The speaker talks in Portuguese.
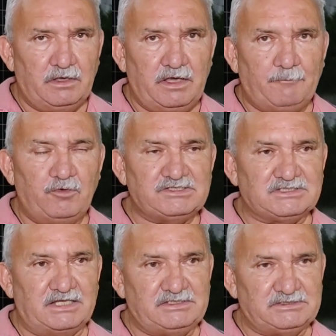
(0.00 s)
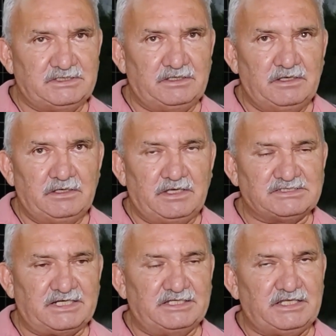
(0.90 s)
É bom esclarecer que a
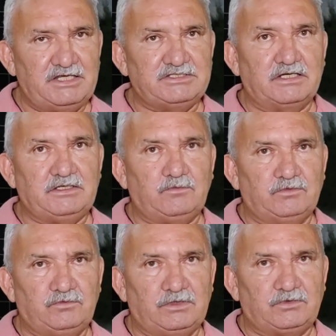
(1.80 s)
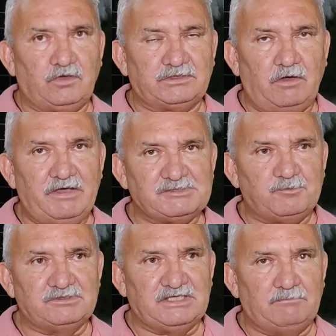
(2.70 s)
Secretaria de Agricultura total
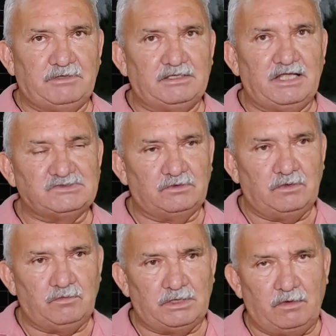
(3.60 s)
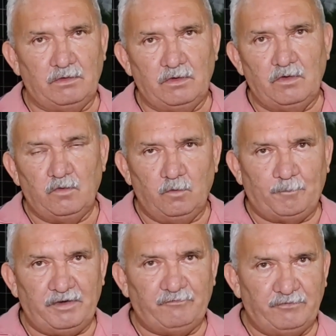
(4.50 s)
responsabilidade na zona rural. O
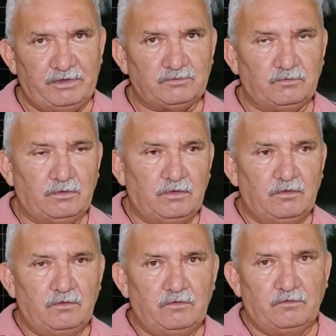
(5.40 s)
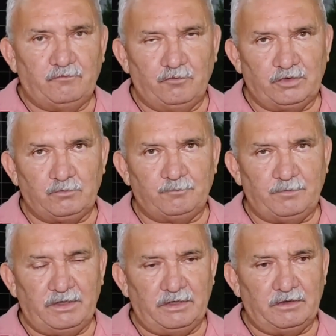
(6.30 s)
prefeito foi
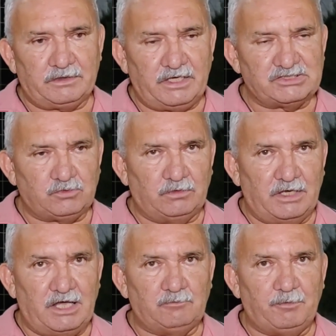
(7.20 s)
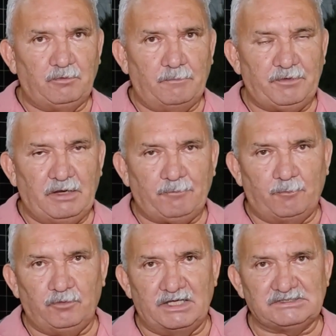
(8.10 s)
é, questionado pelo, pela
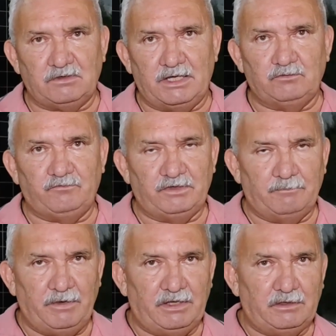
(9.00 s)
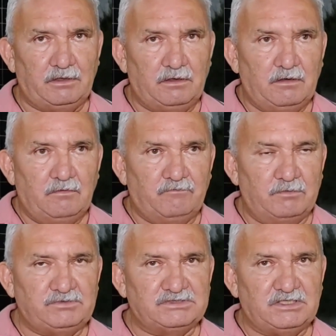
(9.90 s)
população lá do Vila Bela,
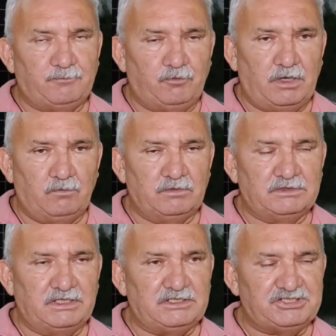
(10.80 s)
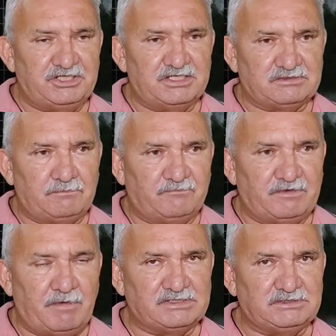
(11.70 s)
vamos dizer, por alguma negligência, vamos
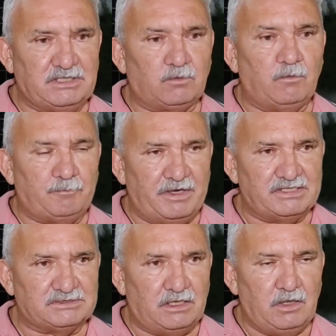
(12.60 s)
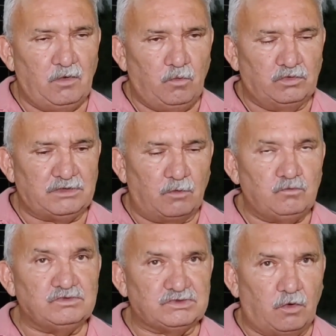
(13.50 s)
falar assim, da Compesa ou de
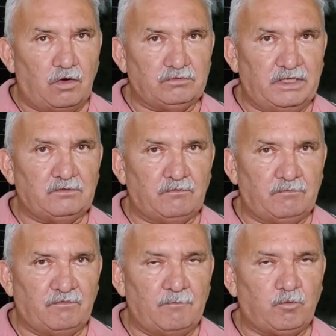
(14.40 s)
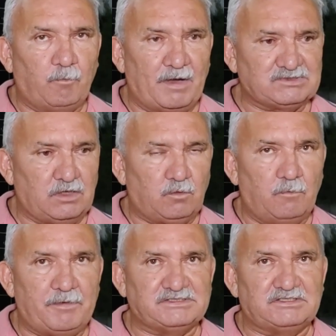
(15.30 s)
alguns órgãos, né? Não vamos culpar só a
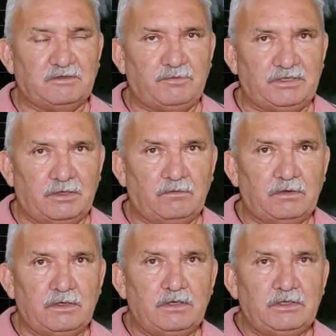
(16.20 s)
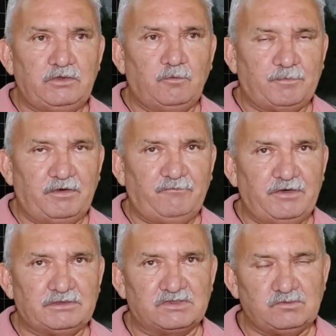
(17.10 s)
Compesa também não. E o
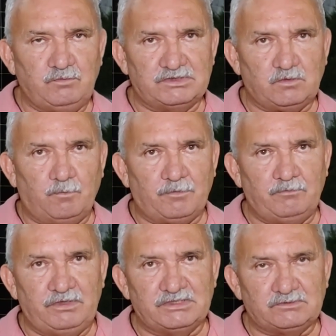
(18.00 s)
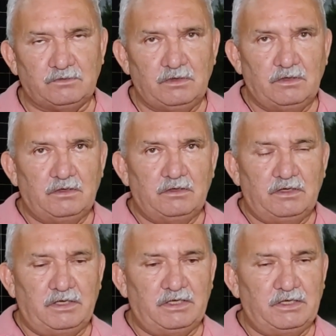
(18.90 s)
prefeito assumiu esse compromisso,
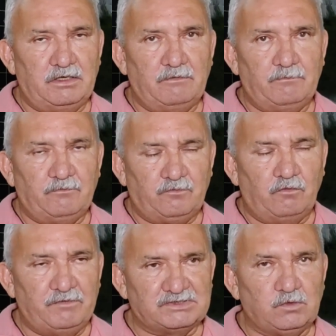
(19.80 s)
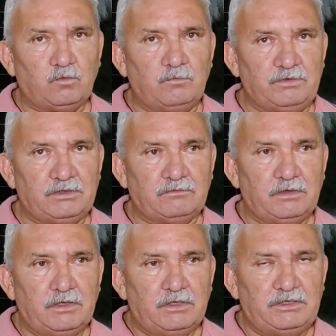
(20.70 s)
é, conversou comigo
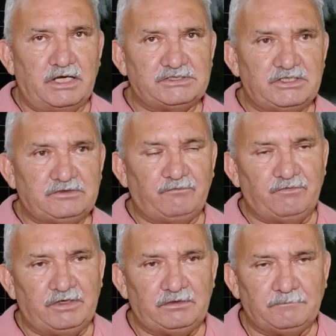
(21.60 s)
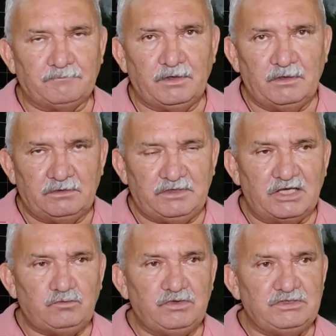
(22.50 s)
e a gente vem,
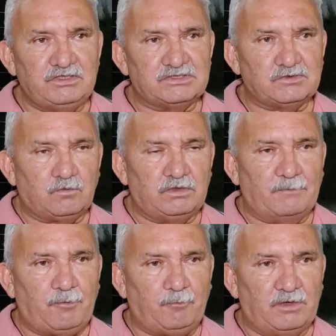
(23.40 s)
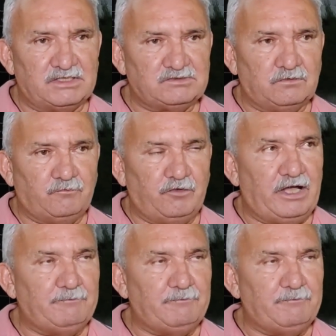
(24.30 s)
desde o início, quando a população foi